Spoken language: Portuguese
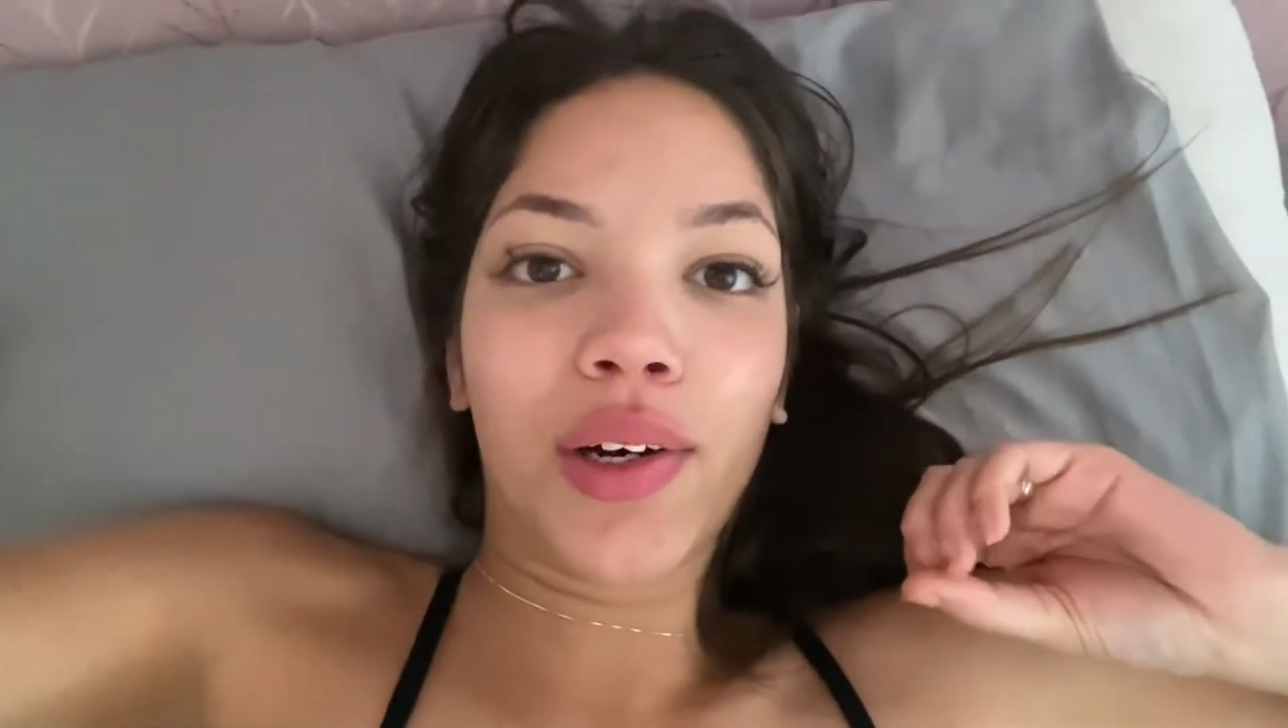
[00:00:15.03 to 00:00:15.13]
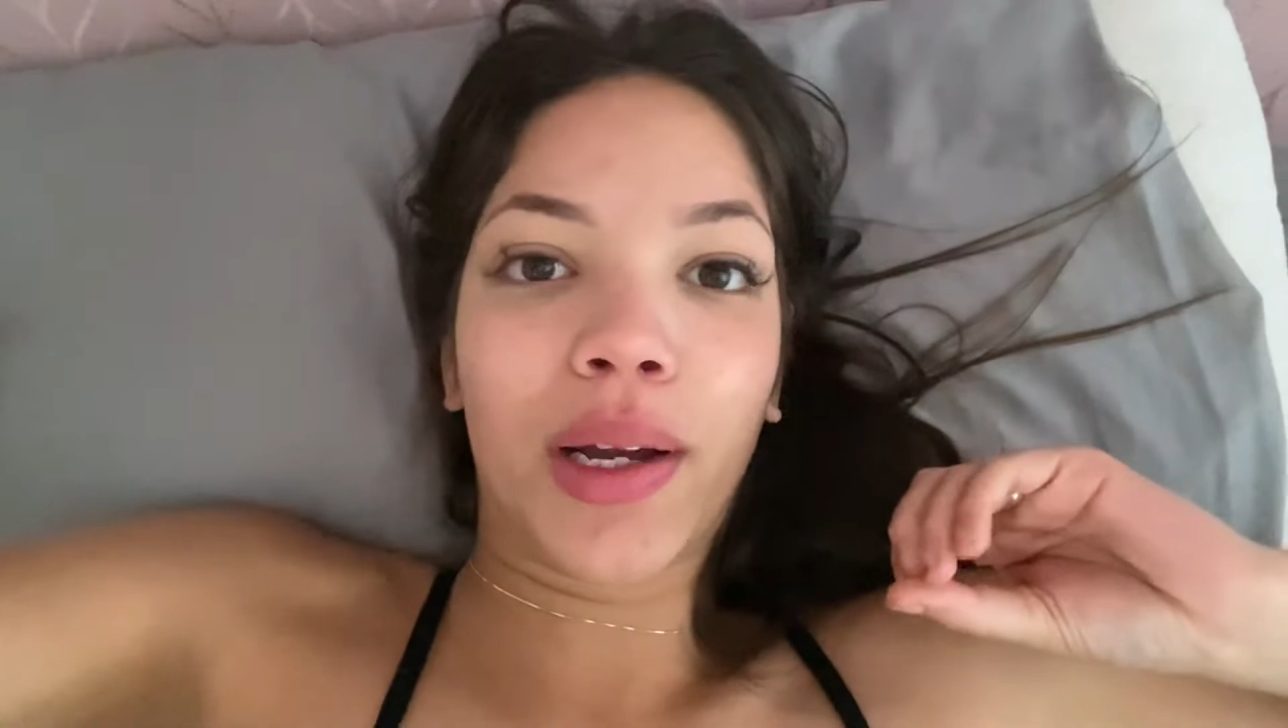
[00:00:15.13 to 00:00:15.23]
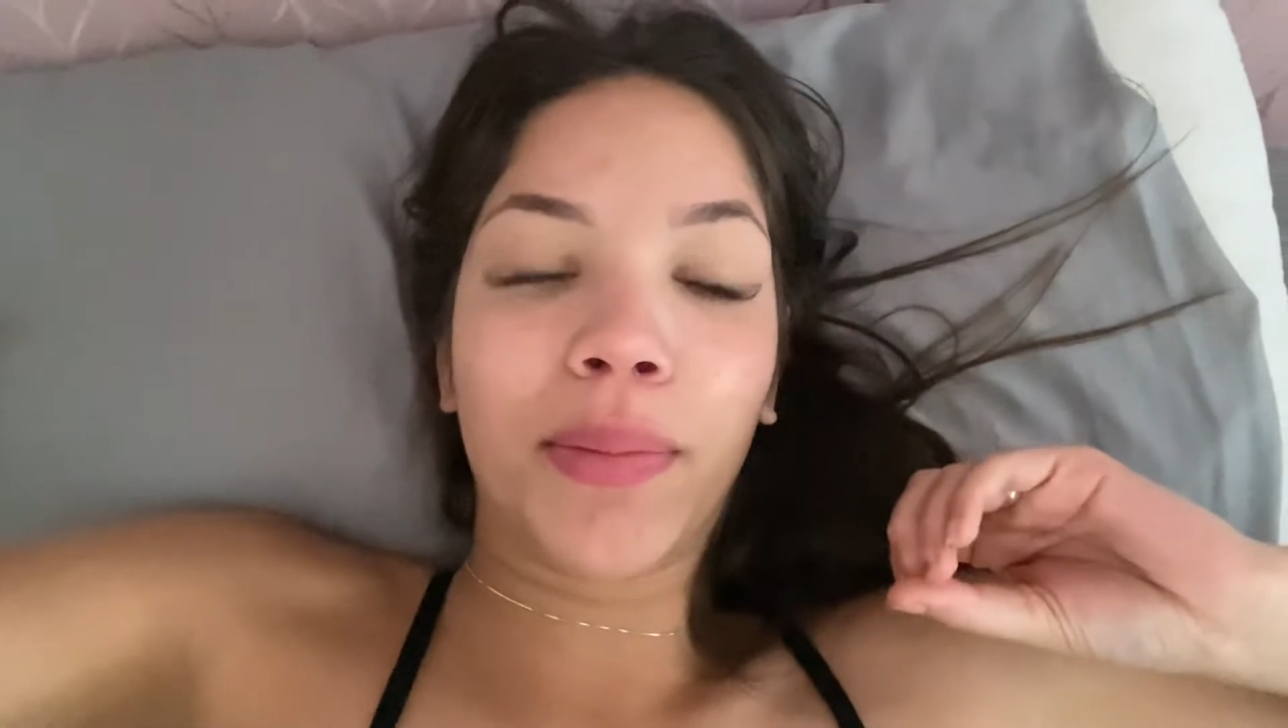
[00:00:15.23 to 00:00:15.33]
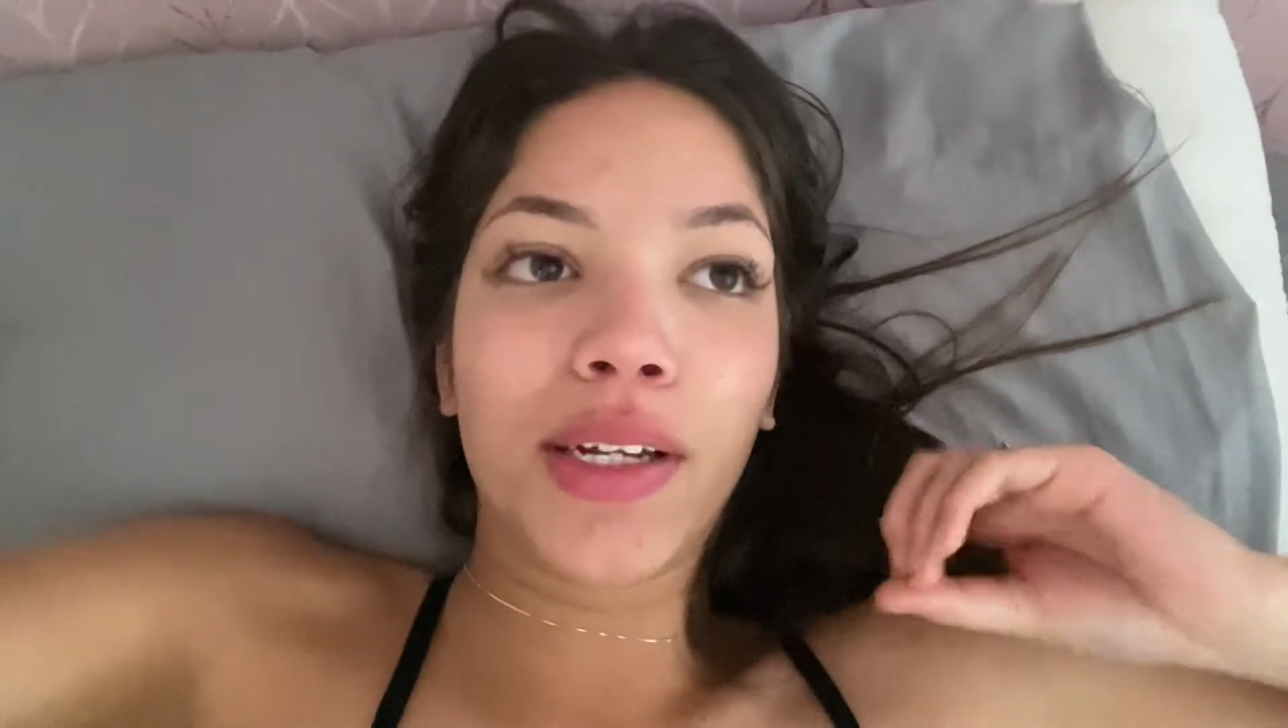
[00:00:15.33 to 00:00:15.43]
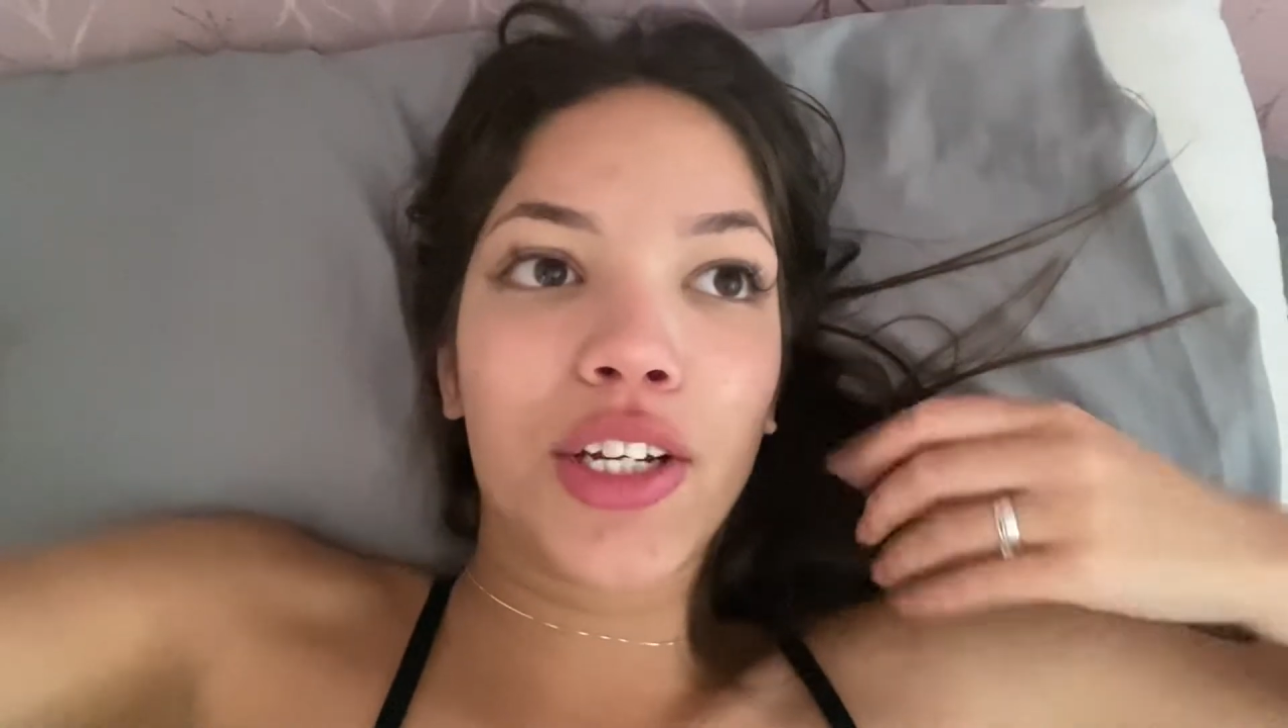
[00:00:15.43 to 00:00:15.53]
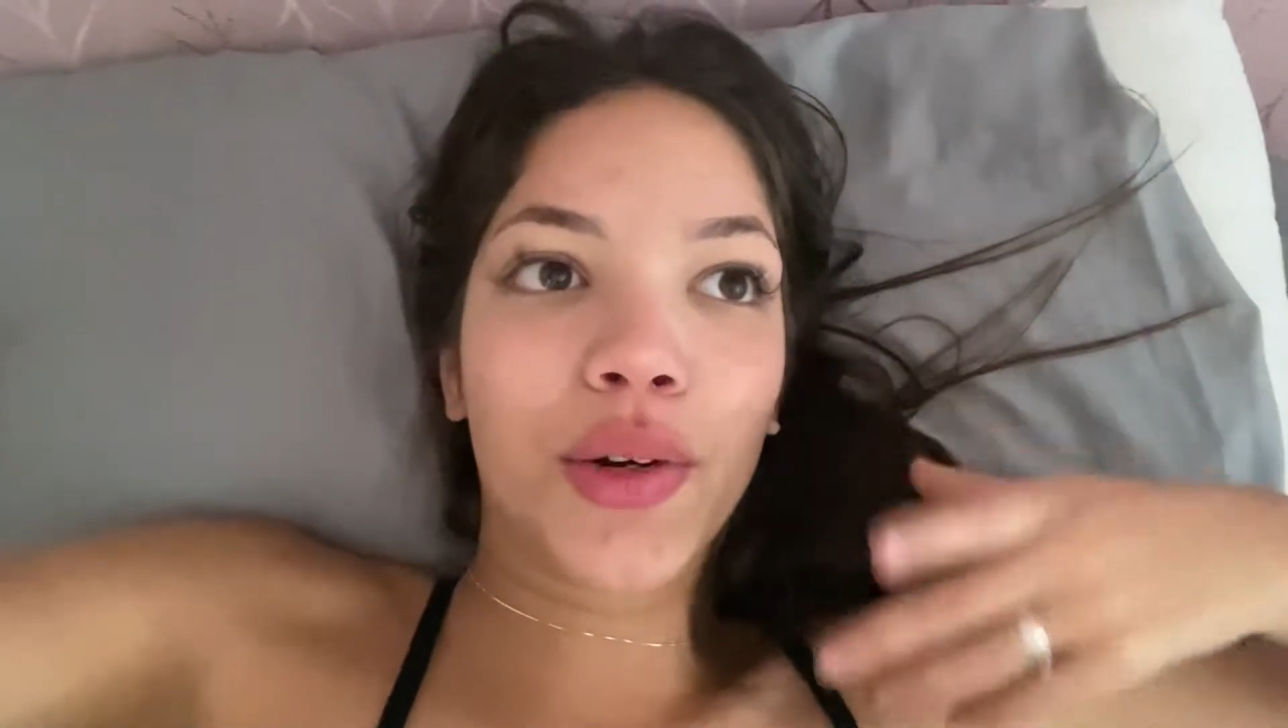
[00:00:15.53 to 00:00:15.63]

eu acabei de